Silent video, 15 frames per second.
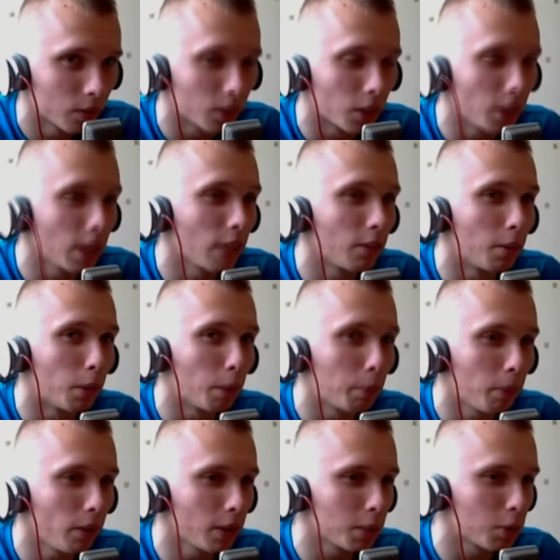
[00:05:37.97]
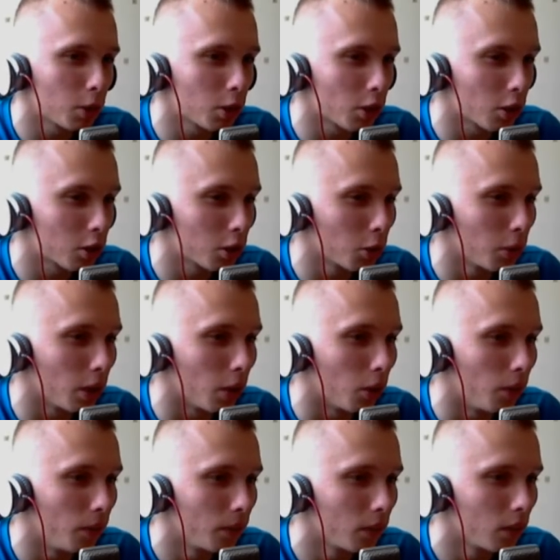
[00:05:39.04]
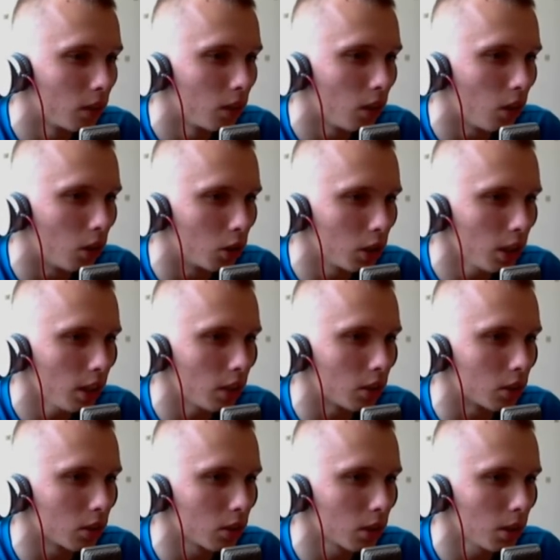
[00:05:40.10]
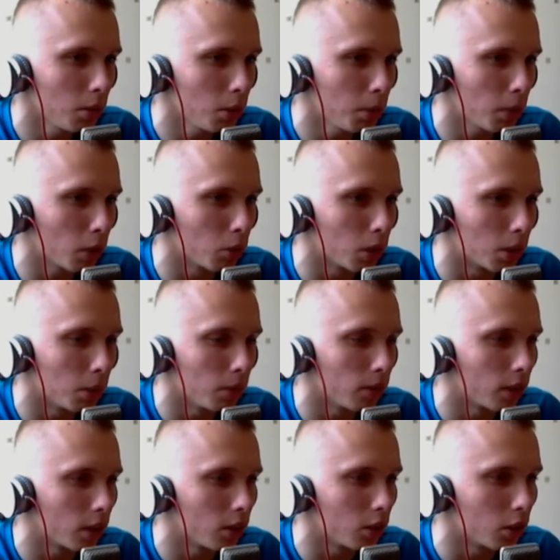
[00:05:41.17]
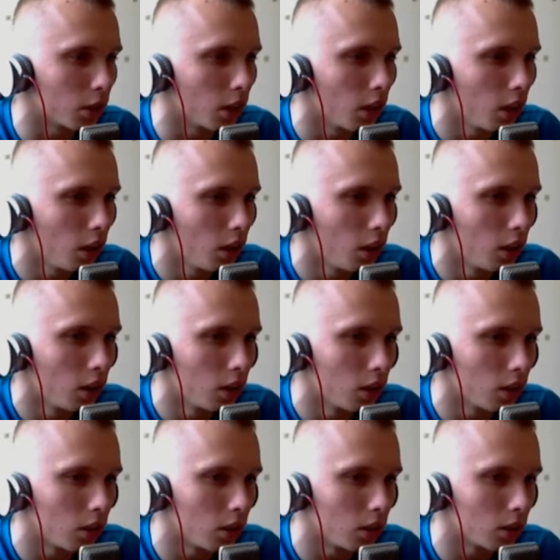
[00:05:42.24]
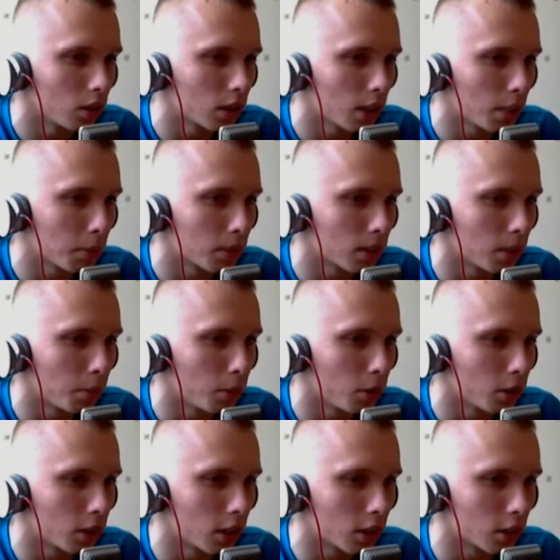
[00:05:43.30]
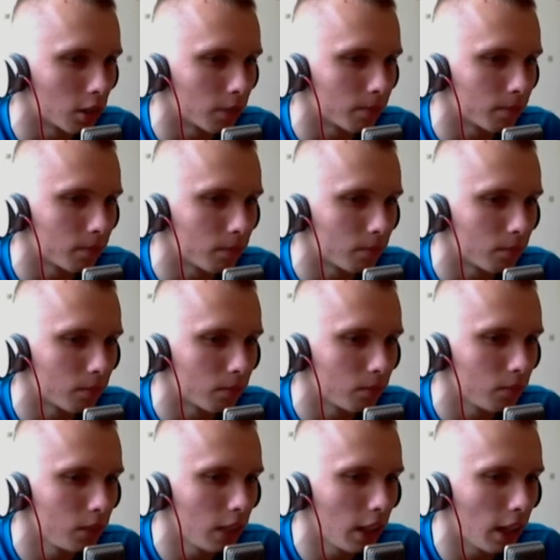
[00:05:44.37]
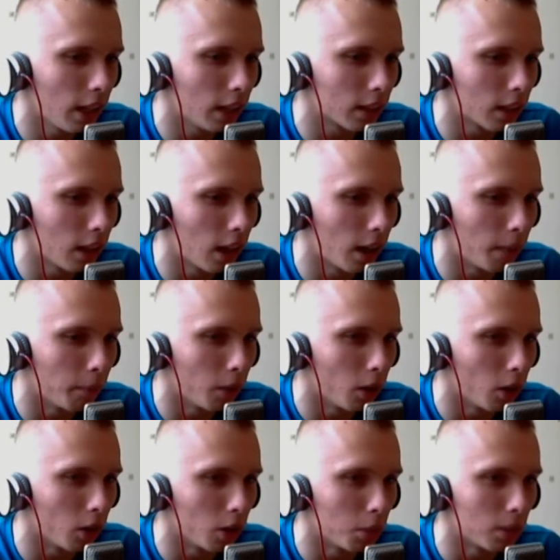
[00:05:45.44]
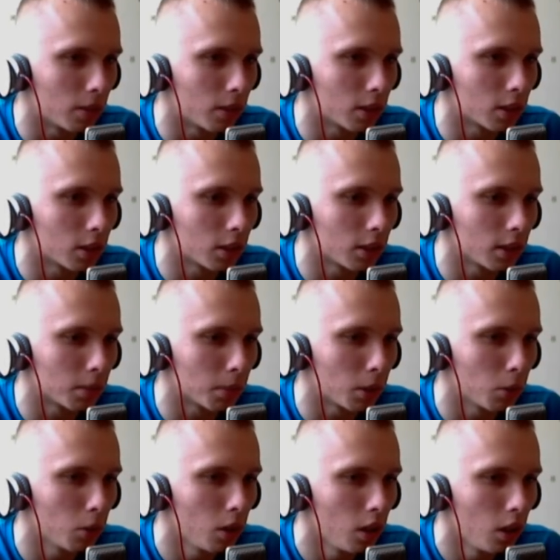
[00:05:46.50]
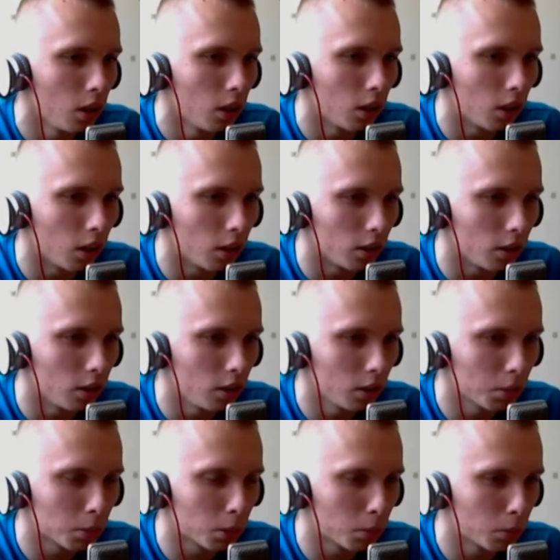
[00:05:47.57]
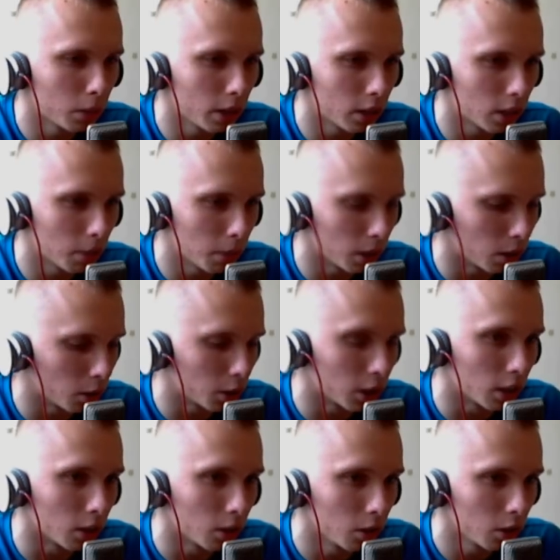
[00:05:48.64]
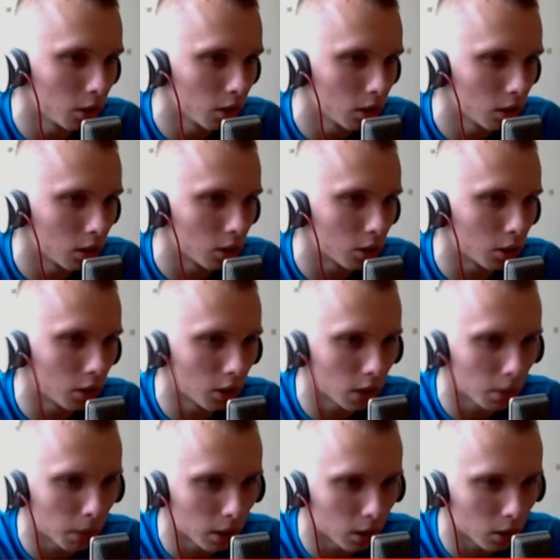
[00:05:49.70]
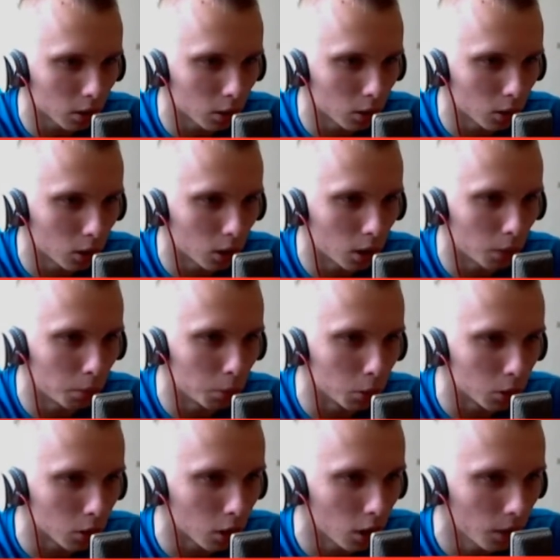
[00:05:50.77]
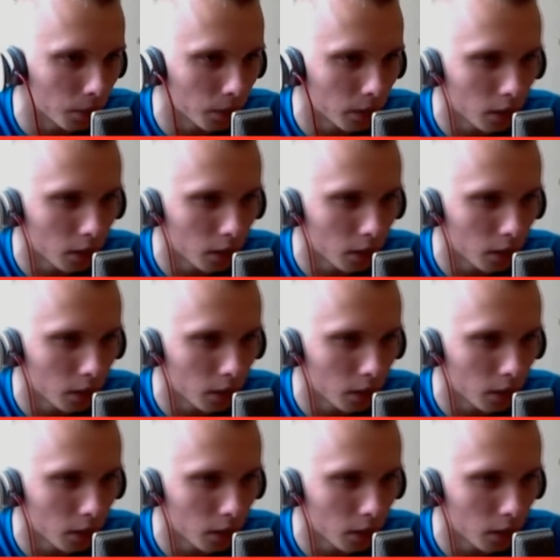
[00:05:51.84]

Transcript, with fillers: No nie wiem, bo powiedz mi, czy coś się udało. O, czekajcie, coś tam odpadło chyba faktycznie. Skalpel sobie położę na razie... Nie tam! O, dobra, ważne, że nie spadł. I spróbuję żeberko sięgnąć. Znaczy nie żeberko, tylko płucko.